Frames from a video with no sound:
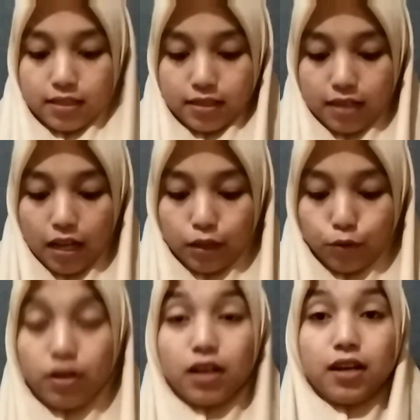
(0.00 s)
uh,
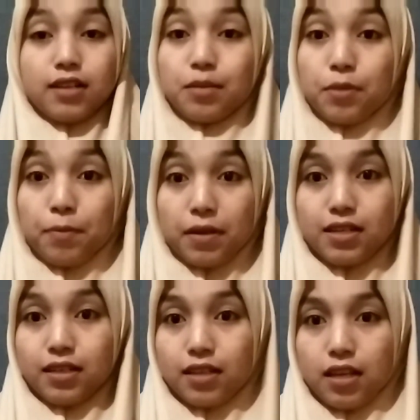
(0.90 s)
atur agar sama
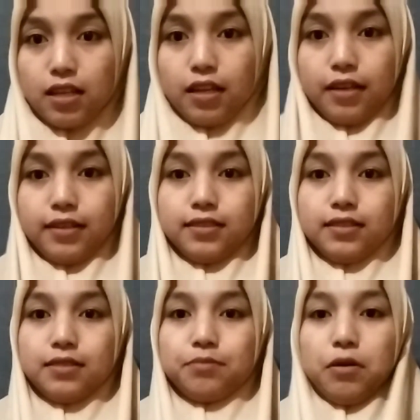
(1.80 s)
panjang ya ininya
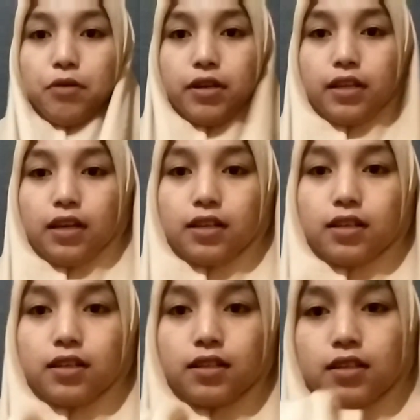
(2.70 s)
bawahnya.
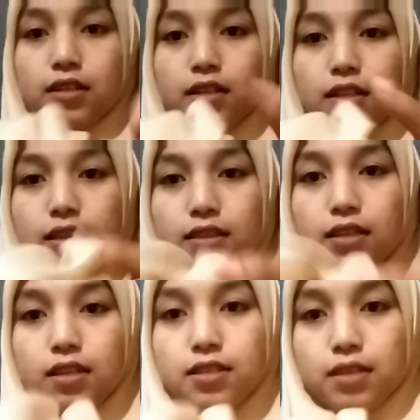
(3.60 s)
Lihat
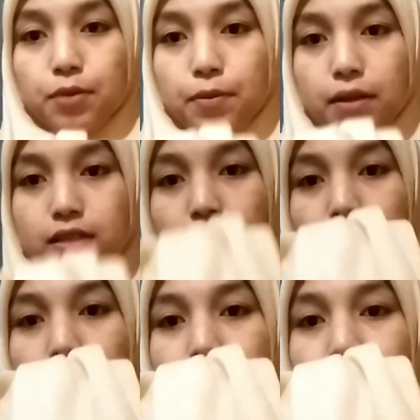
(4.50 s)
ini sangat panjang ya.